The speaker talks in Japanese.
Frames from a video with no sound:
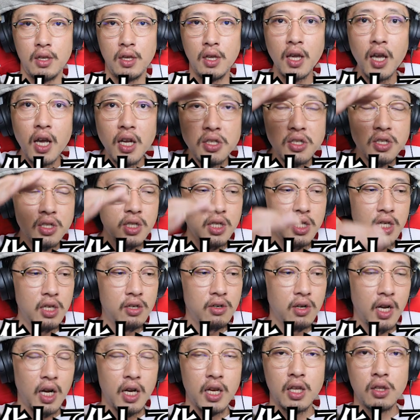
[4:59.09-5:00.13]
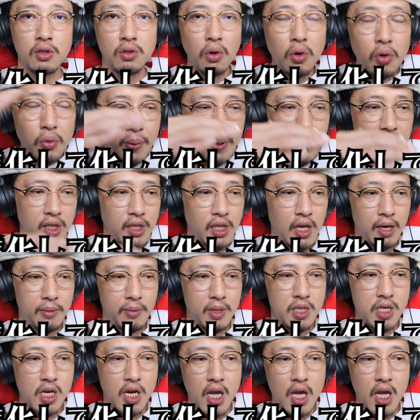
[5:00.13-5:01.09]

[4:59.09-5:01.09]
いかついイルカにドルフィンになりまし